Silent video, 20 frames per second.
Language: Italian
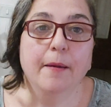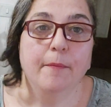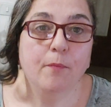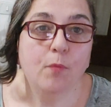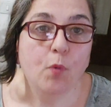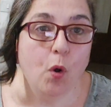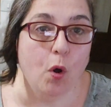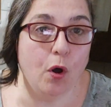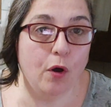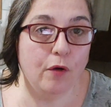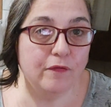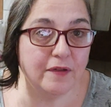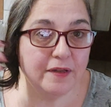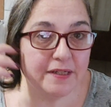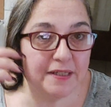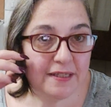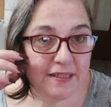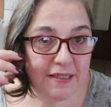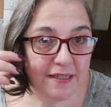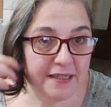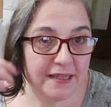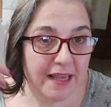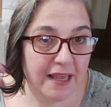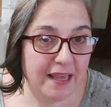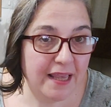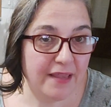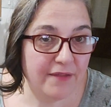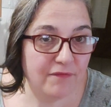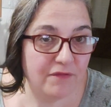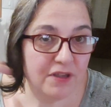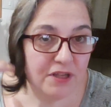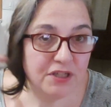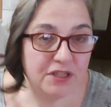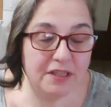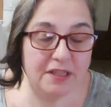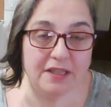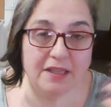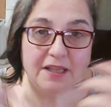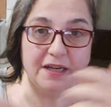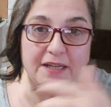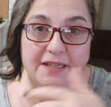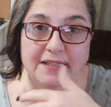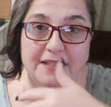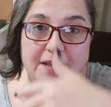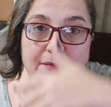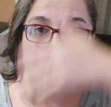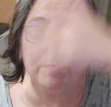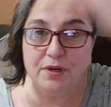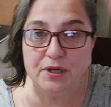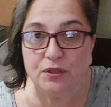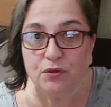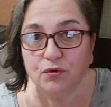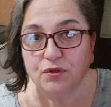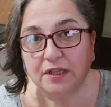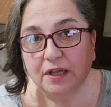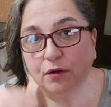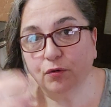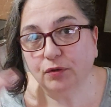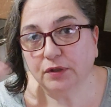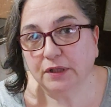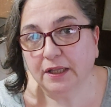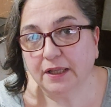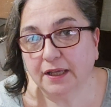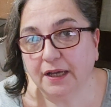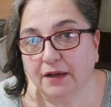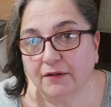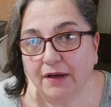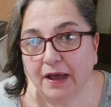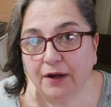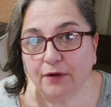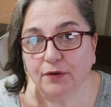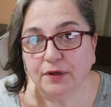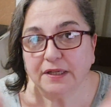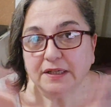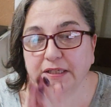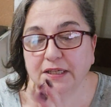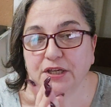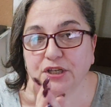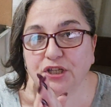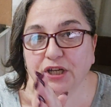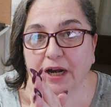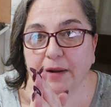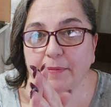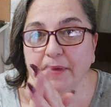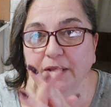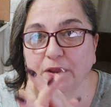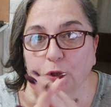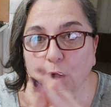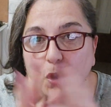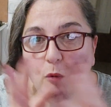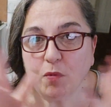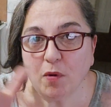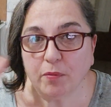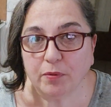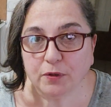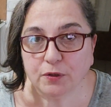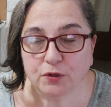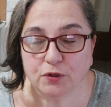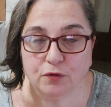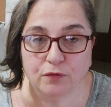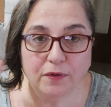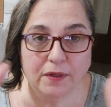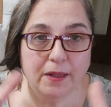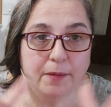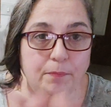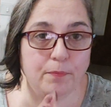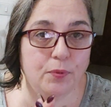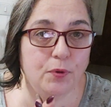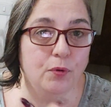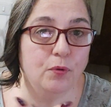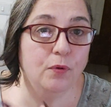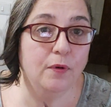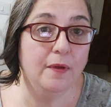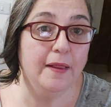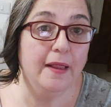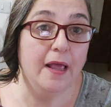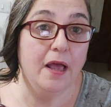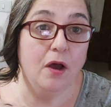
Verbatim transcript: muoversi e invece di tirare sempre su sta coda di cavallo che sinceramente non mi posso vedere più,